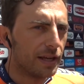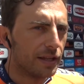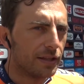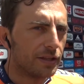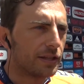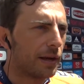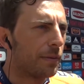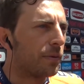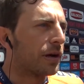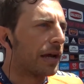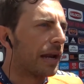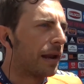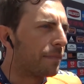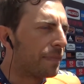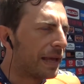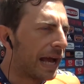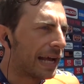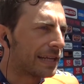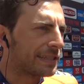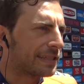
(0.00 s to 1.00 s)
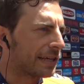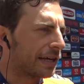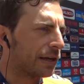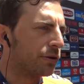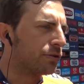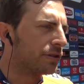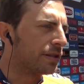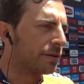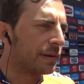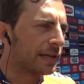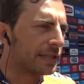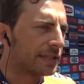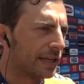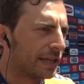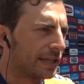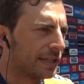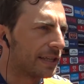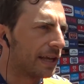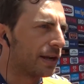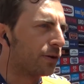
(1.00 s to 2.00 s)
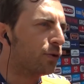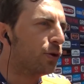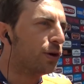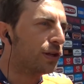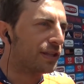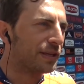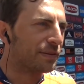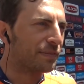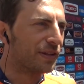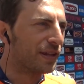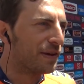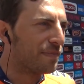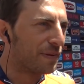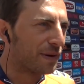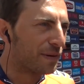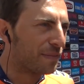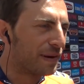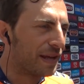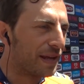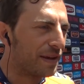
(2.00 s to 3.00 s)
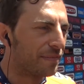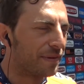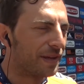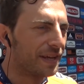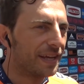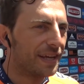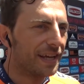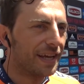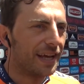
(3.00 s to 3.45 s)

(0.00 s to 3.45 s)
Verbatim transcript: diciamo che la biassa che è l'ultima salita è l'ultimo dei problemi.